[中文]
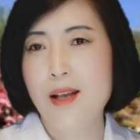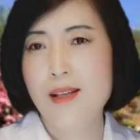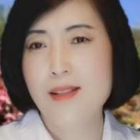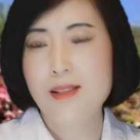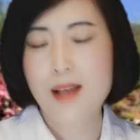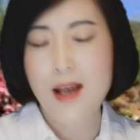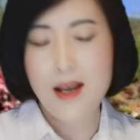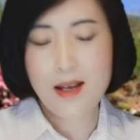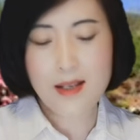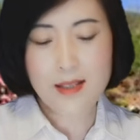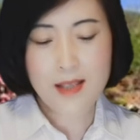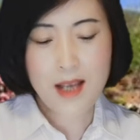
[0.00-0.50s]

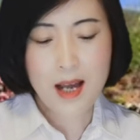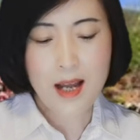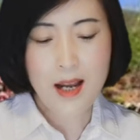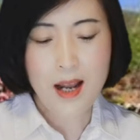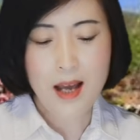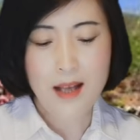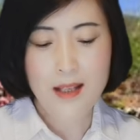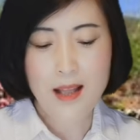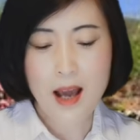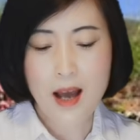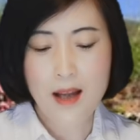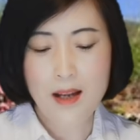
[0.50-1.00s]
在加
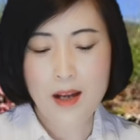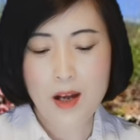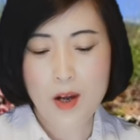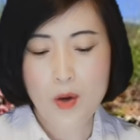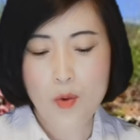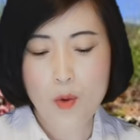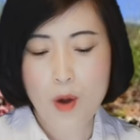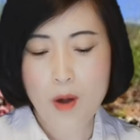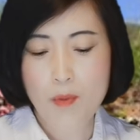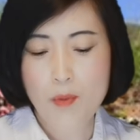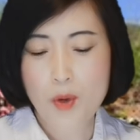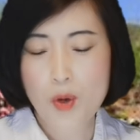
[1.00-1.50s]
拿大的
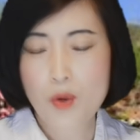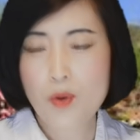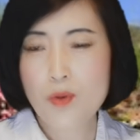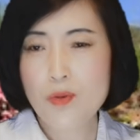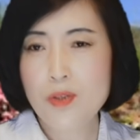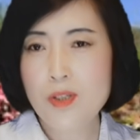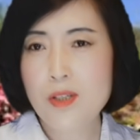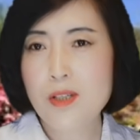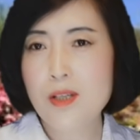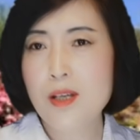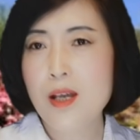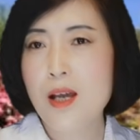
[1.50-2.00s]
广播
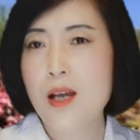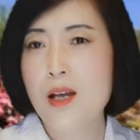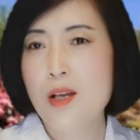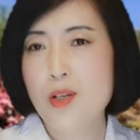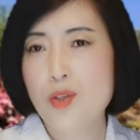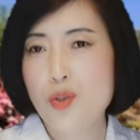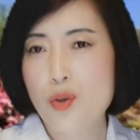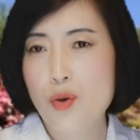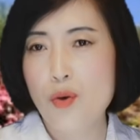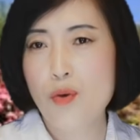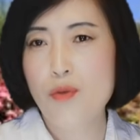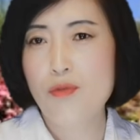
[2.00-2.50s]
公司
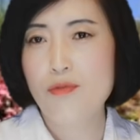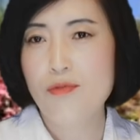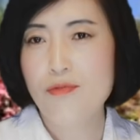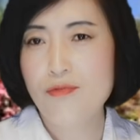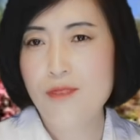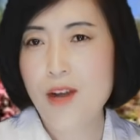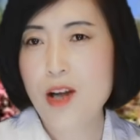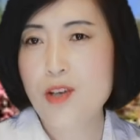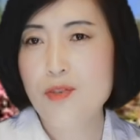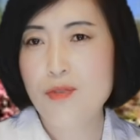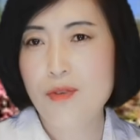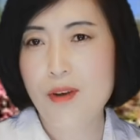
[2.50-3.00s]
就
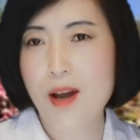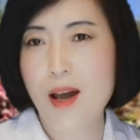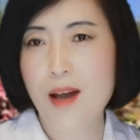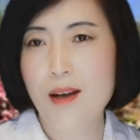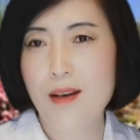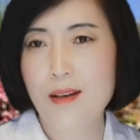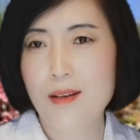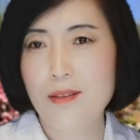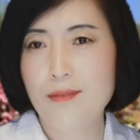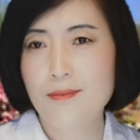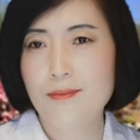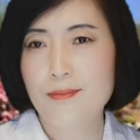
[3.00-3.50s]
放出来
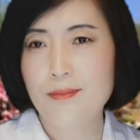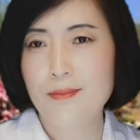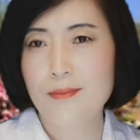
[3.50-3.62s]
了，